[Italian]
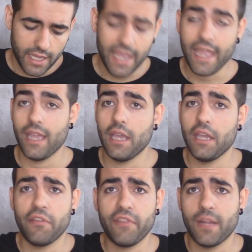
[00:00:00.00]
e
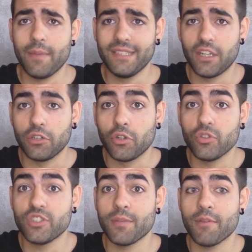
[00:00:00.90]
eh, fino a mezzanotte
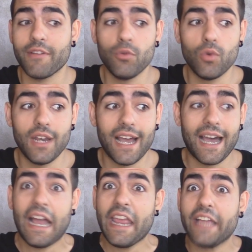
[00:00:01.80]
non si sapeva
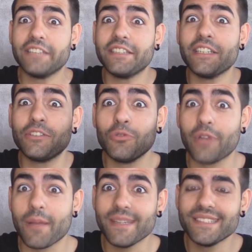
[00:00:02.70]
nulla e
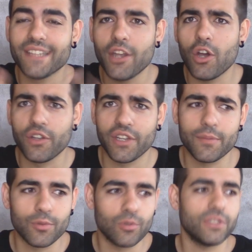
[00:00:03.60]
addirittura a mezzanotte
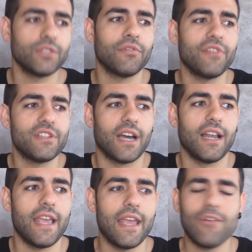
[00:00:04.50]
tipo sul sito
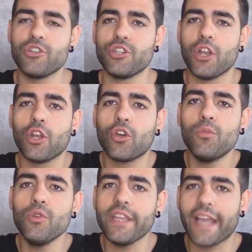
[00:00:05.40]
ufficiale è uscito il
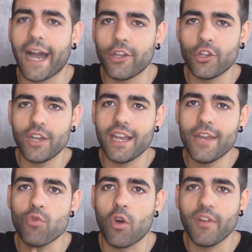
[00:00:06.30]
comunicato delle
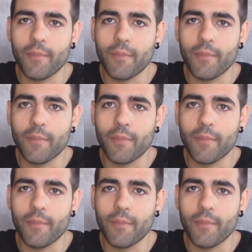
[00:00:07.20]
nuove